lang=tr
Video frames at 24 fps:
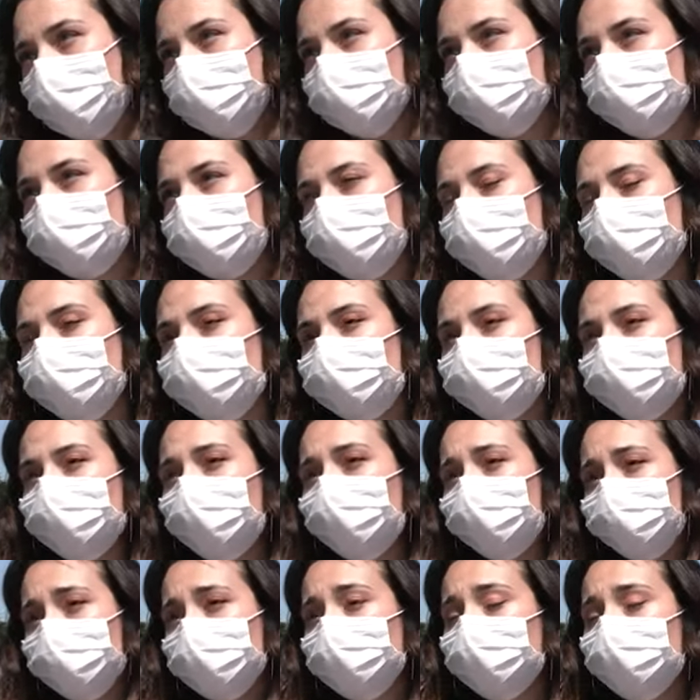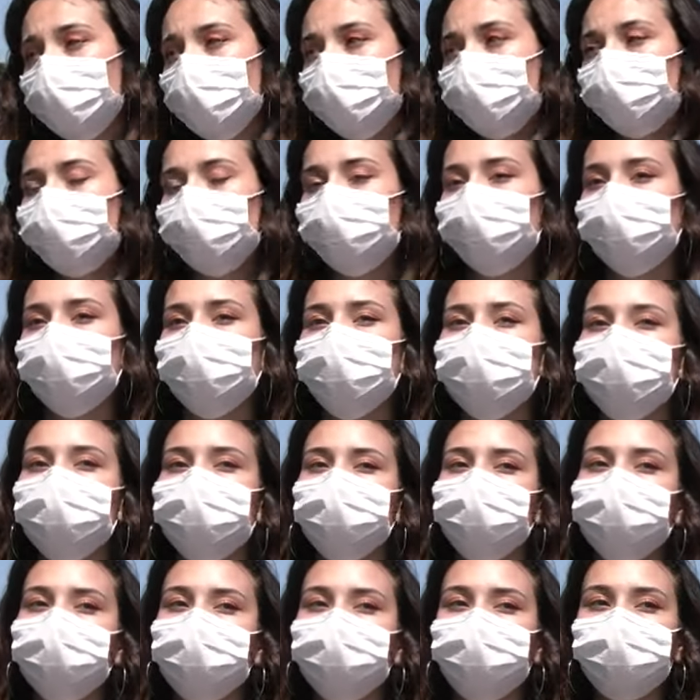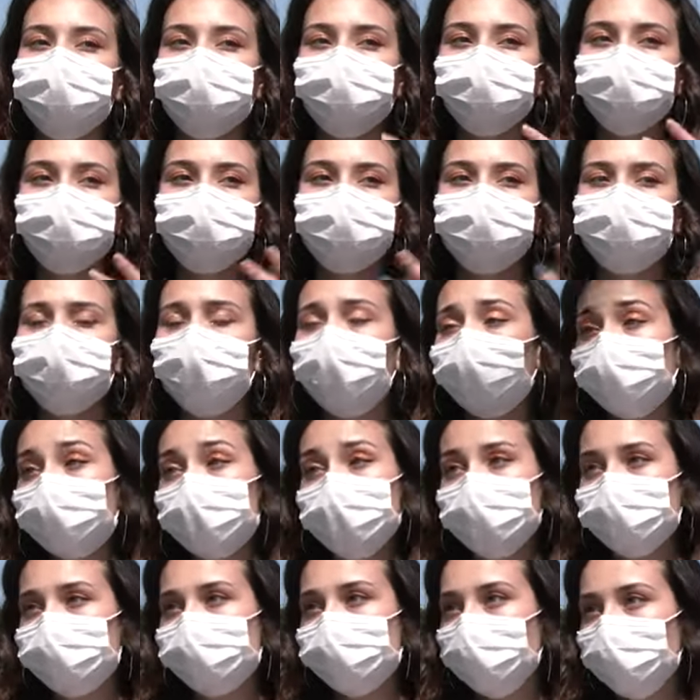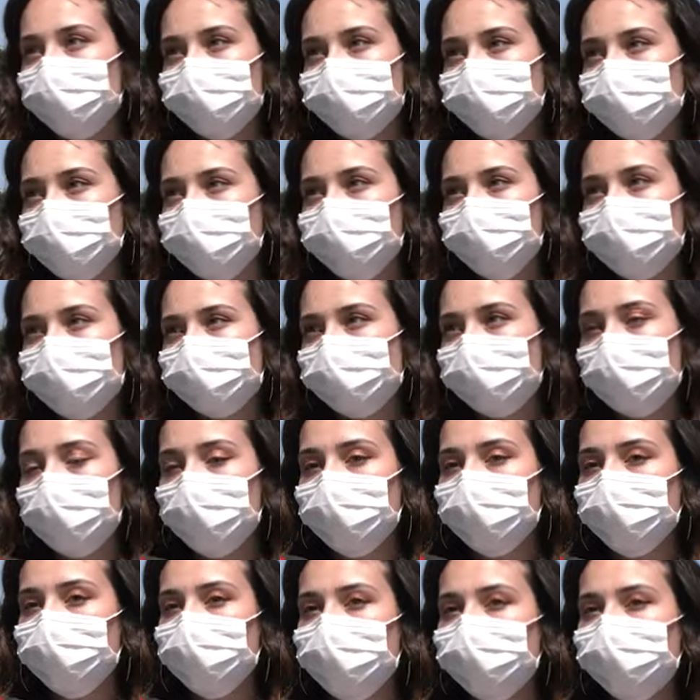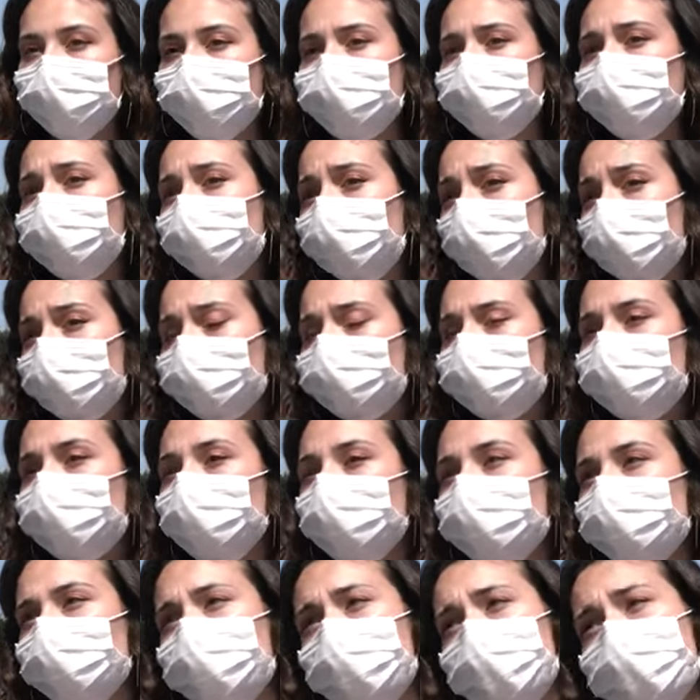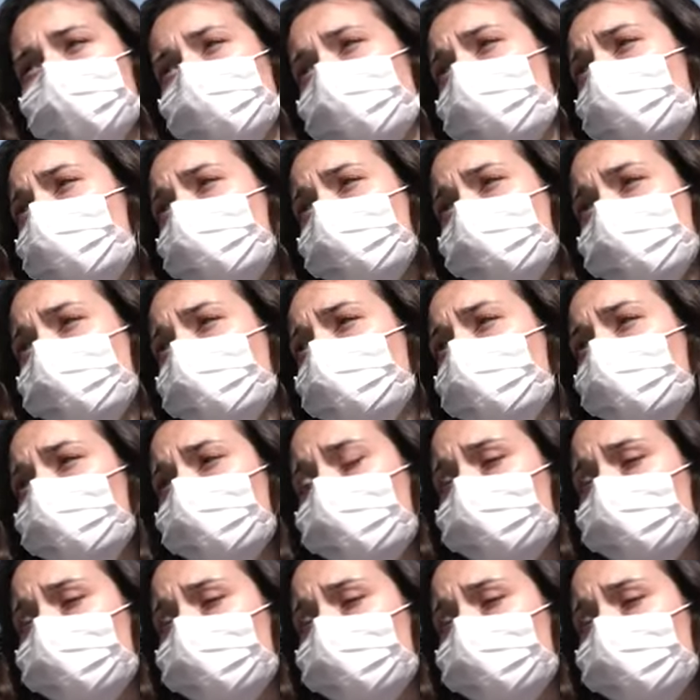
bence. Zor bir karar çünkü hani doğru insan mı vesaire. Bunun korkusunu yaşamayan yoktur diye